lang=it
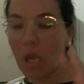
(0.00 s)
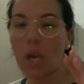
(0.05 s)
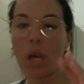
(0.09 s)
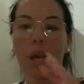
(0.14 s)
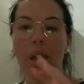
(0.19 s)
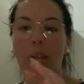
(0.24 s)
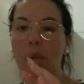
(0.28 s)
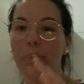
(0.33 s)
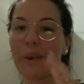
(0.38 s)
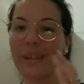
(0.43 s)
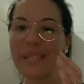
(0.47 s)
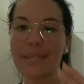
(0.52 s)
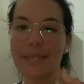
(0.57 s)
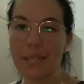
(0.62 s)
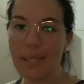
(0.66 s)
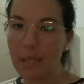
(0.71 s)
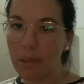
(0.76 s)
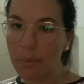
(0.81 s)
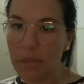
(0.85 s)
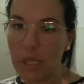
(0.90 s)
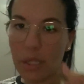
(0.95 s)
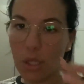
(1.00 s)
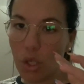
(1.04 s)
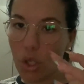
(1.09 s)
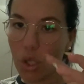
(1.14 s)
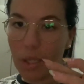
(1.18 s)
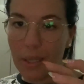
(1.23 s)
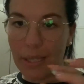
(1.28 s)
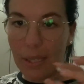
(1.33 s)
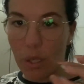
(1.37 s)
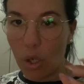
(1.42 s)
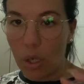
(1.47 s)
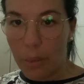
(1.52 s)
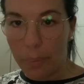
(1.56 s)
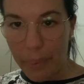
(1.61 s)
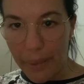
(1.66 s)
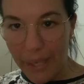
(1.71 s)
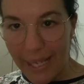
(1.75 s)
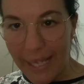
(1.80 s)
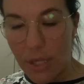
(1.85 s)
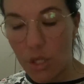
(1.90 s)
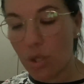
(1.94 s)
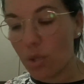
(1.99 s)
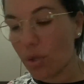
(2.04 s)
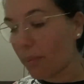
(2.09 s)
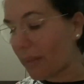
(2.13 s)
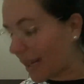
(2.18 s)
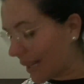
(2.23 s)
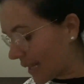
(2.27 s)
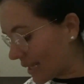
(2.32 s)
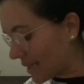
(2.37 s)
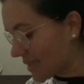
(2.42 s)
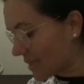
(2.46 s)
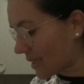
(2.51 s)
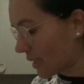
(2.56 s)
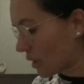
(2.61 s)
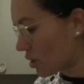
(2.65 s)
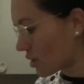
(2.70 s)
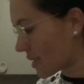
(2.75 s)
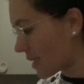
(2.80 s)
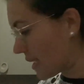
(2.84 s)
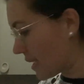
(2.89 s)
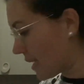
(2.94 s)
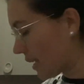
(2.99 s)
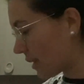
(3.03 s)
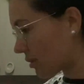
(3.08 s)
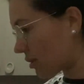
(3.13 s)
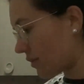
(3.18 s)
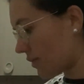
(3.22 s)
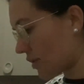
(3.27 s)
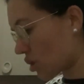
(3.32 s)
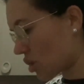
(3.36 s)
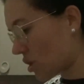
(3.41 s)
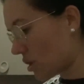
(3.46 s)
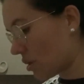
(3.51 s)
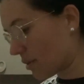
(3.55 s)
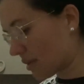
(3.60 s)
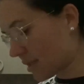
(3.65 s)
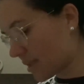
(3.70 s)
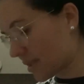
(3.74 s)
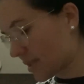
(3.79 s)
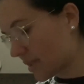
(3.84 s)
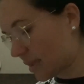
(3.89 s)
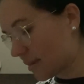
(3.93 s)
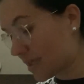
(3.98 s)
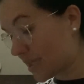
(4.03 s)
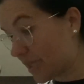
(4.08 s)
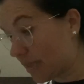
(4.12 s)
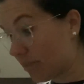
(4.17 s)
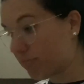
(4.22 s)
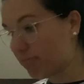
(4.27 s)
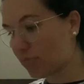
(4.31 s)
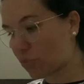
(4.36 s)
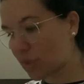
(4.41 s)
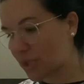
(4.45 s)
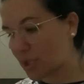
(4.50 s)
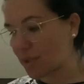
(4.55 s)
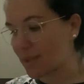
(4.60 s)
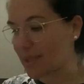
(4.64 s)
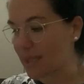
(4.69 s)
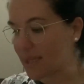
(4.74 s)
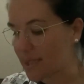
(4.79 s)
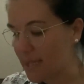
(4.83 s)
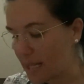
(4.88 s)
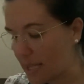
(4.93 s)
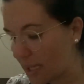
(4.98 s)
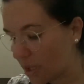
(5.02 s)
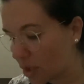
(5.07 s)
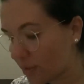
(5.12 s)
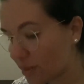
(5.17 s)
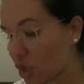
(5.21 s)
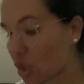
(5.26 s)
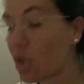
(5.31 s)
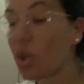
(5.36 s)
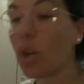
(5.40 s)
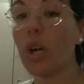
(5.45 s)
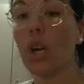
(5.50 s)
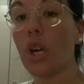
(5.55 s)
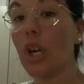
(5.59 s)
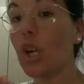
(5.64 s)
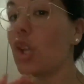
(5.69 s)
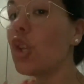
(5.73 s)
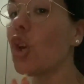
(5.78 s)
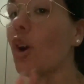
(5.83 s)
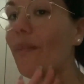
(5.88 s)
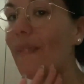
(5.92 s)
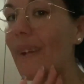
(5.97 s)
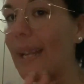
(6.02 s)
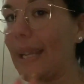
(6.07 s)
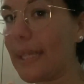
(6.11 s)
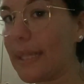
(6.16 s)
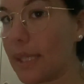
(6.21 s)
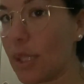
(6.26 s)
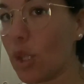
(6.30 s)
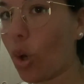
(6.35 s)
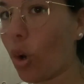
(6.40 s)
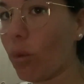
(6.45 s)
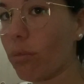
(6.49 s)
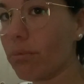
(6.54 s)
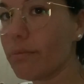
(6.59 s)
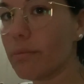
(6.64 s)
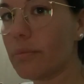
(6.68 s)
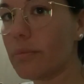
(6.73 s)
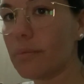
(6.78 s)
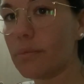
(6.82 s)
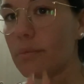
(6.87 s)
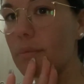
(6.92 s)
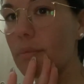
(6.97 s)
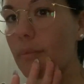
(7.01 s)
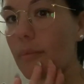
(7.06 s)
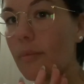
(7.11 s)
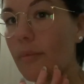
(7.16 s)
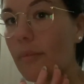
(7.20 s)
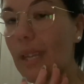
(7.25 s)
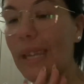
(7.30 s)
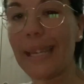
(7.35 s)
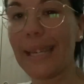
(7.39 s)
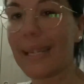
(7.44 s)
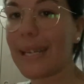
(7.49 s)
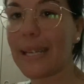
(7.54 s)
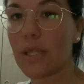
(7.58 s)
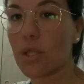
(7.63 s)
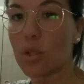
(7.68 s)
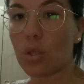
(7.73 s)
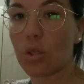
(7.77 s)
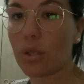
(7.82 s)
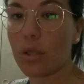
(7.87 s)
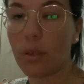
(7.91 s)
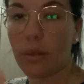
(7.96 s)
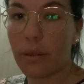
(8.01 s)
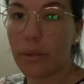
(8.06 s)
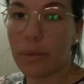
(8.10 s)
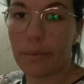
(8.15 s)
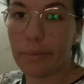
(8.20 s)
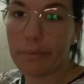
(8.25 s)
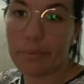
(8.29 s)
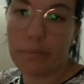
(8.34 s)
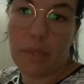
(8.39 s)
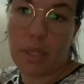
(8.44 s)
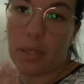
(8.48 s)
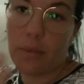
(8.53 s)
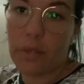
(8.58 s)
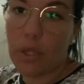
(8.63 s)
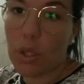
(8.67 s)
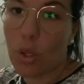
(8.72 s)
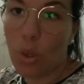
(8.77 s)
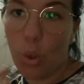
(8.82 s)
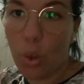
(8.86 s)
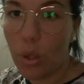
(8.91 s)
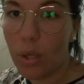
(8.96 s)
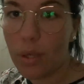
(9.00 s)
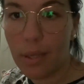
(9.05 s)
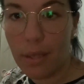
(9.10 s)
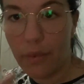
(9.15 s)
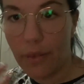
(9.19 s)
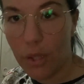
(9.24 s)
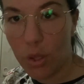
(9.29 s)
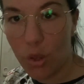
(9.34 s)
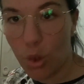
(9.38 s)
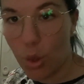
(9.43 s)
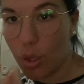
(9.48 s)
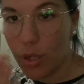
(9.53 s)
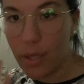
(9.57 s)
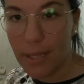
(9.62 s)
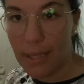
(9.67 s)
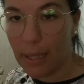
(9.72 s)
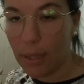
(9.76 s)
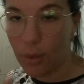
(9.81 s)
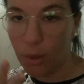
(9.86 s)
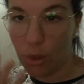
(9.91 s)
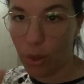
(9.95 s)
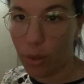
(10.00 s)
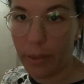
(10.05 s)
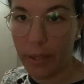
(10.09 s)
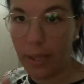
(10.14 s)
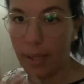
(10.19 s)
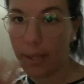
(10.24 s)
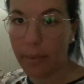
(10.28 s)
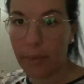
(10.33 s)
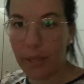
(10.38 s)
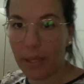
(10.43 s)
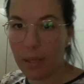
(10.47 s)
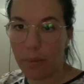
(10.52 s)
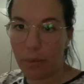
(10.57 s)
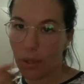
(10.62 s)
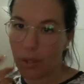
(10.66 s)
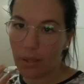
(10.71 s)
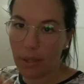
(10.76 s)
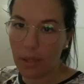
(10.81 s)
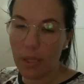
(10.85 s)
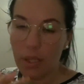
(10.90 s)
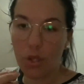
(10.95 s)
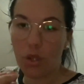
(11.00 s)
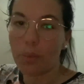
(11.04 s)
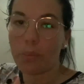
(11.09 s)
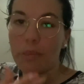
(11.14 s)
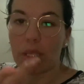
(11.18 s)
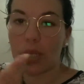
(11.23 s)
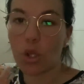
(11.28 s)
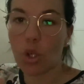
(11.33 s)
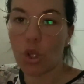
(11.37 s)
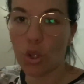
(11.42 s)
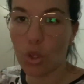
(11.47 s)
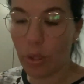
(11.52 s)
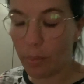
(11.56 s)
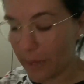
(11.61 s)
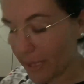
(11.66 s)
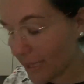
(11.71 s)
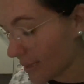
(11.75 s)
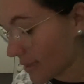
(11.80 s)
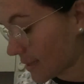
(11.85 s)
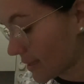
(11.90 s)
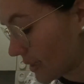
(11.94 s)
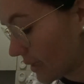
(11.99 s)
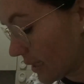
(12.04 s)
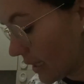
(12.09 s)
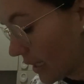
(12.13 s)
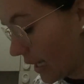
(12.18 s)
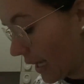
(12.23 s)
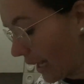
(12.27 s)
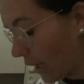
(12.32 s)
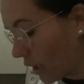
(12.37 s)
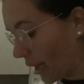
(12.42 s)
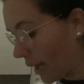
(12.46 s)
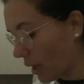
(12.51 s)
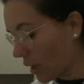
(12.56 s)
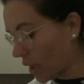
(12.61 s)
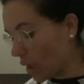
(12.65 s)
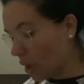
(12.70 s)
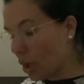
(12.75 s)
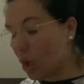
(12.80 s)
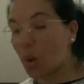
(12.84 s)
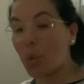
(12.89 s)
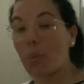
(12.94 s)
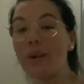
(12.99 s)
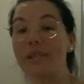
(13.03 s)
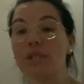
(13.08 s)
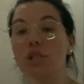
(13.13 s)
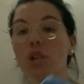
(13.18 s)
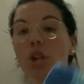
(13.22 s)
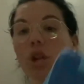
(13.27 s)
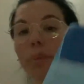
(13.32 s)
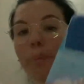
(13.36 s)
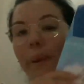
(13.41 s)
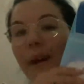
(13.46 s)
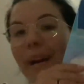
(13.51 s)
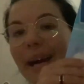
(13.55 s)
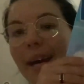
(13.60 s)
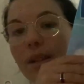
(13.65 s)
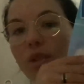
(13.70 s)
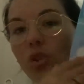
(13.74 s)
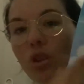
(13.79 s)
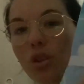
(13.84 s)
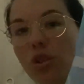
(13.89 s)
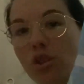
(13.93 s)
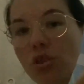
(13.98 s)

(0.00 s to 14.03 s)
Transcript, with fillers: I pezzi che mi ricorderò il prezzo, magari stanno segnati vicino. Questo sta, sì, questo sta segnato vicino. Io ve li dirò. Il resto io i video li faccio quasi tanto averlo perché poi non mi ricordo i prezzi. Allora, questo l'ho pagato